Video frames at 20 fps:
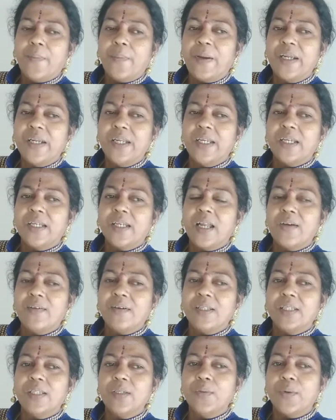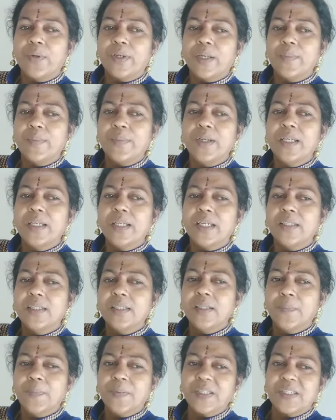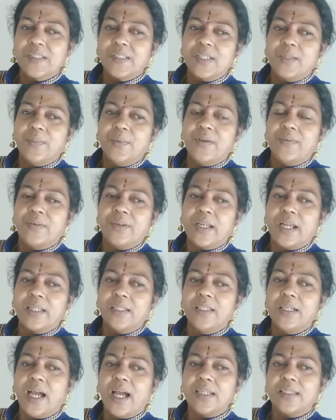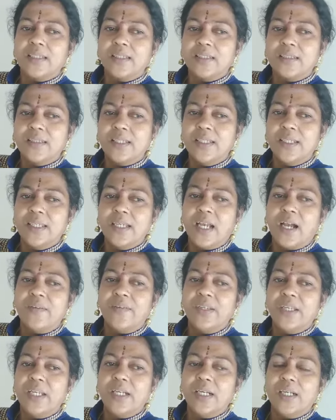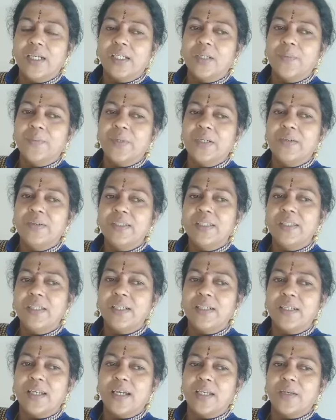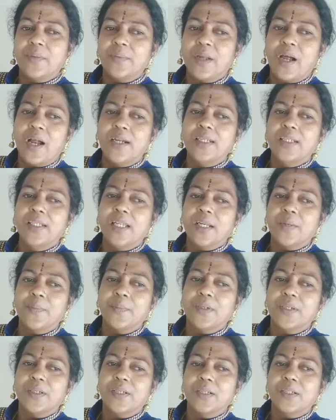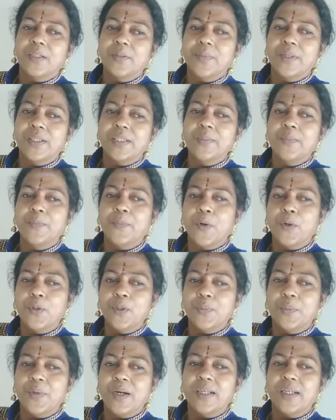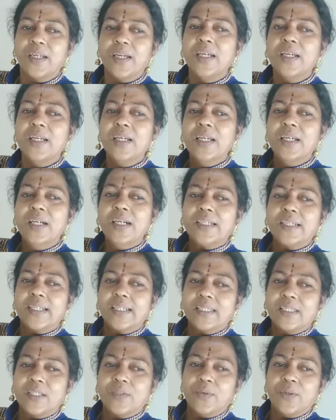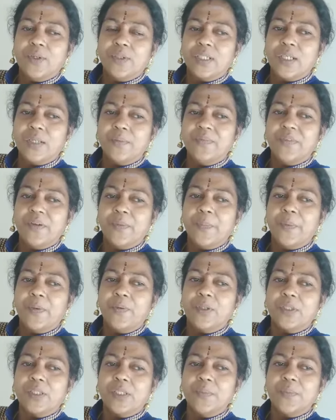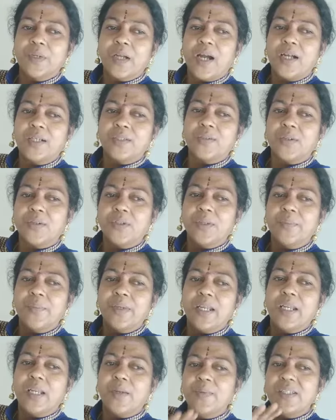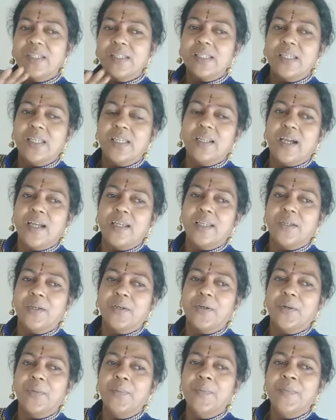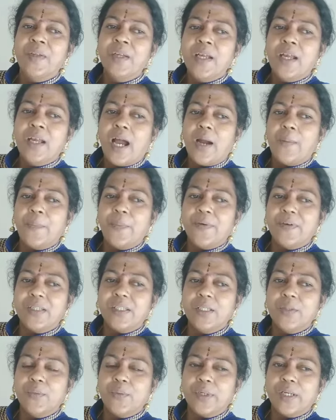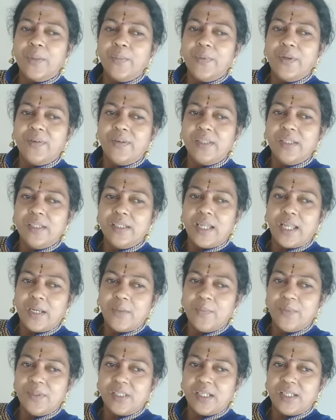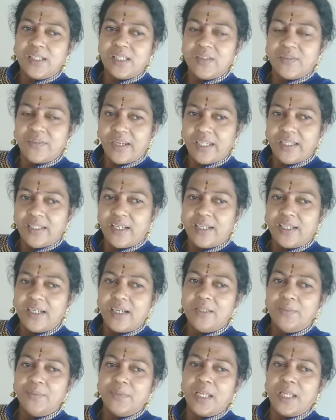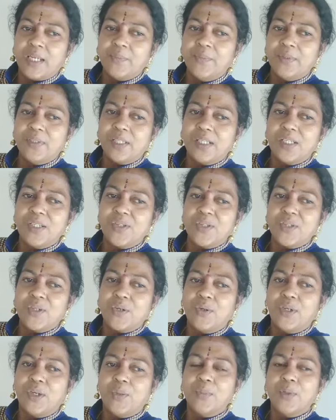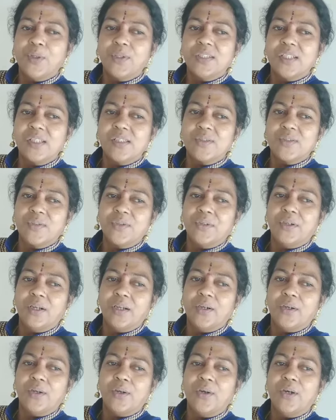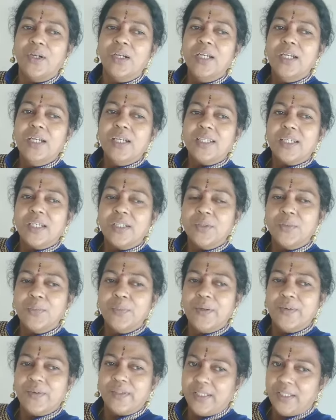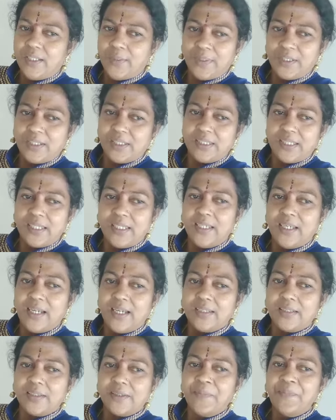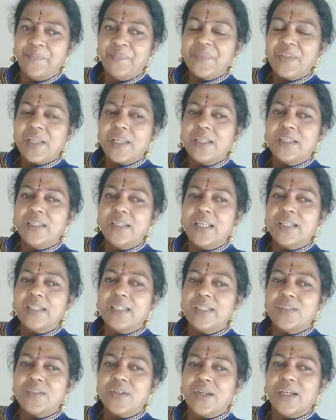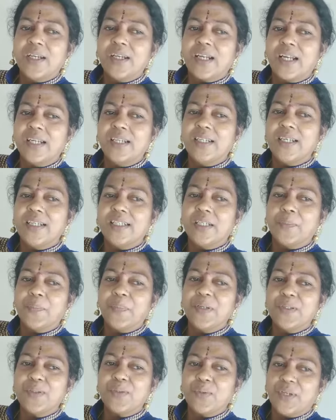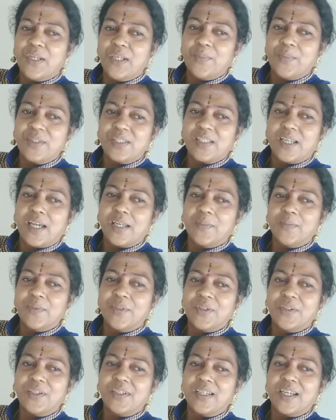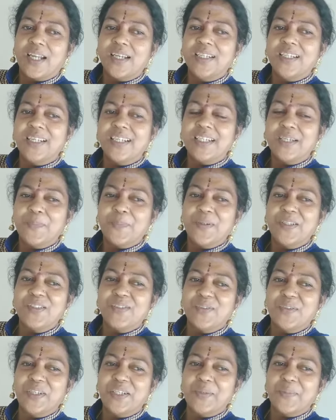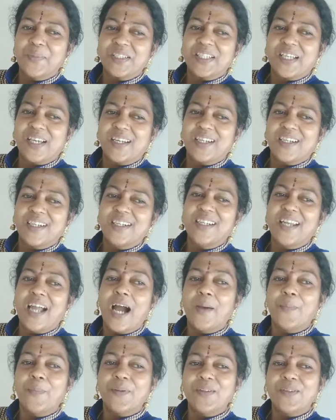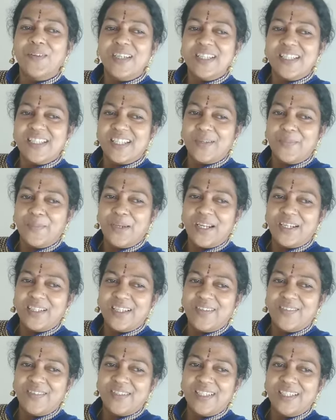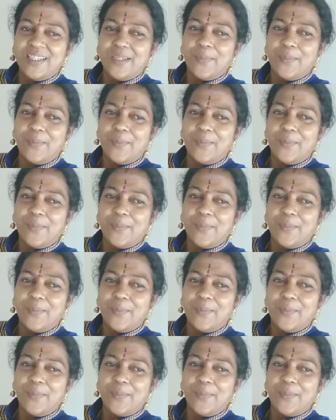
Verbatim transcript: பண்ணீங்கன்னா வந்து உடம்புல எந்த பிரச்சனையுமே வராது அத்தனை அவயங்களுக்கும் எழுபத்தி ரெண்டாயிரம் நாடி நரம்புகளுக்கும் வந்து போதுமான ரத்த ஓட்டம் வெப்ப ஓட்டம் காற்றோட்டம் எல்லாமே சீரா இருக்கும் அப்ப வந்து உடம்புல வந்து நரம்பு தளர்ச்சி வயதானாலும் நரம்பு தளர்ச்சியோ இல்ல முகத்தில் சுருக்கங்களோ எதுவுமே வந்து நமக்கு தெரியாது இதனாலதான் சொன்னாங்க கண்கட்ட பின் சூரிய நமஸ்காரம் சொல்லிட்டு கண்கட்ட பின் சூரிய நமஸ்காரம் நாற்பது வயசுக்கு மேலதான் வந்து